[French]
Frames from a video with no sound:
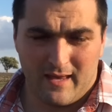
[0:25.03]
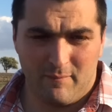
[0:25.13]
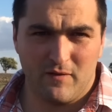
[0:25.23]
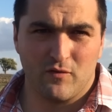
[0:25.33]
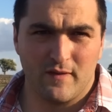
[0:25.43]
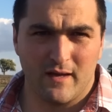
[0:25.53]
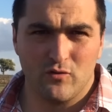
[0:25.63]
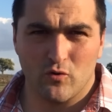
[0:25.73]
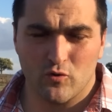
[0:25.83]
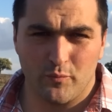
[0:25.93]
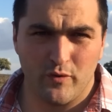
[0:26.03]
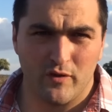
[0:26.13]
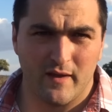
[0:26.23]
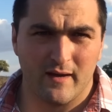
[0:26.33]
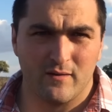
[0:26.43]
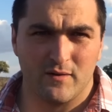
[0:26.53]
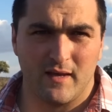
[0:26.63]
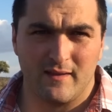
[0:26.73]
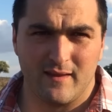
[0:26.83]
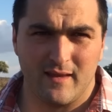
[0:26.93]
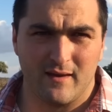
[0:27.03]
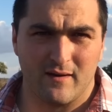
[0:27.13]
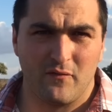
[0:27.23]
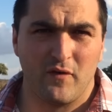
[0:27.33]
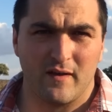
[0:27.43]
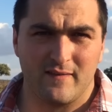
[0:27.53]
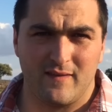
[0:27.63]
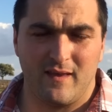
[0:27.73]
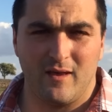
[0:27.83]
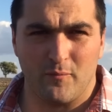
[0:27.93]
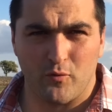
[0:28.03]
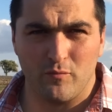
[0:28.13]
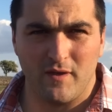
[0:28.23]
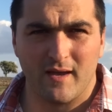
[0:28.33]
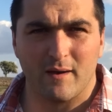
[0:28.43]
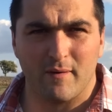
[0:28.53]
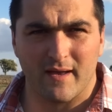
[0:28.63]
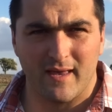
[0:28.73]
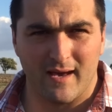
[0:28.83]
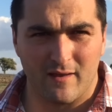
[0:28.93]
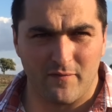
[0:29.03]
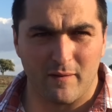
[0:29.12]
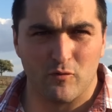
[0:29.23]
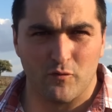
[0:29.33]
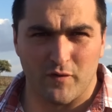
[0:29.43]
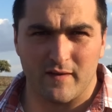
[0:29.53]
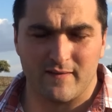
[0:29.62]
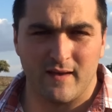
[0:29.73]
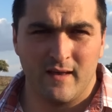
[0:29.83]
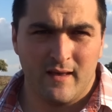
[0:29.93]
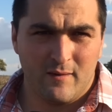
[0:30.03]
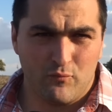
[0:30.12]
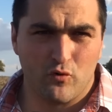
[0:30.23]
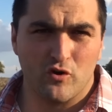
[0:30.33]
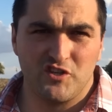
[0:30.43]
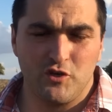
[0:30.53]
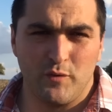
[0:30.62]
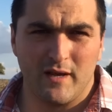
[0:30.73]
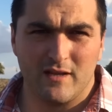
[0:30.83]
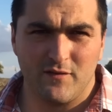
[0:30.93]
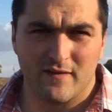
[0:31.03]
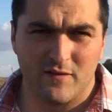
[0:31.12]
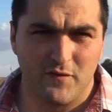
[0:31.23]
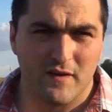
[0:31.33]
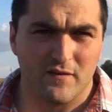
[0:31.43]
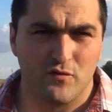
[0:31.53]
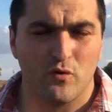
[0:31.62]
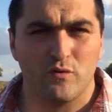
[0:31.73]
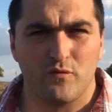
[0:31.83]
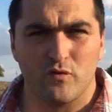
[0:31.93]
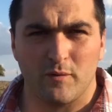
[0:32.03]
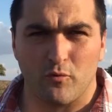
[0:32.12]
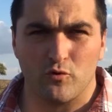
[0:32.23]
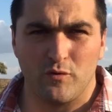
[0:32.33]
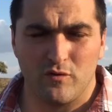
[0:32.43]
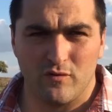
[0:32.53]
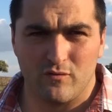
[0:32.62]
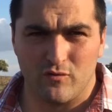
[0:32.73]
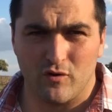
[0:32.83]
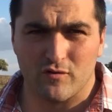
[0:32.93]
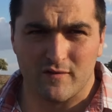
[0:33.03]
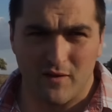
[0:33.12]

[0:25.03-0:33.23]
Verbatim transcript: Et maintenant, donc depuis un an, on a été référencé premier cabaret à la ferme de France pour continuer la diversification au niveau des produits de notre